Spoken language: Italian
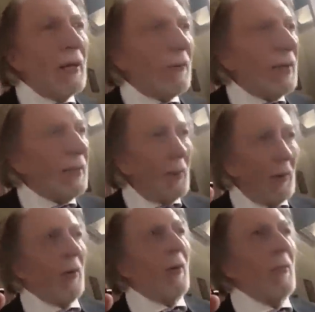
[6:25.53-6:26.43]
Quindi
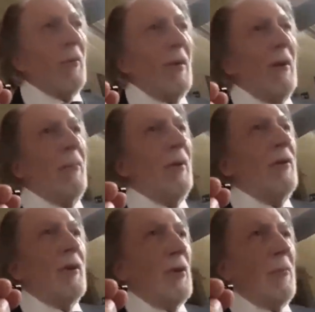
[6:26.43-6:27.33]
prima che un problema
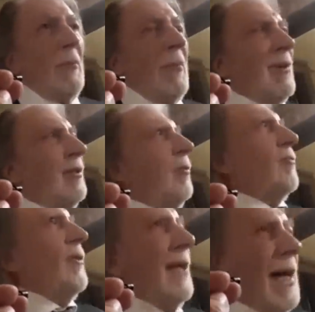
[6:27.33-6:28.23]
politico c'è un problema
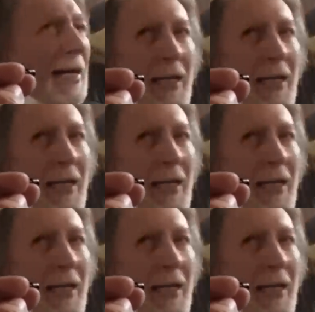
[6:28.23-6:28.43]
istituzionale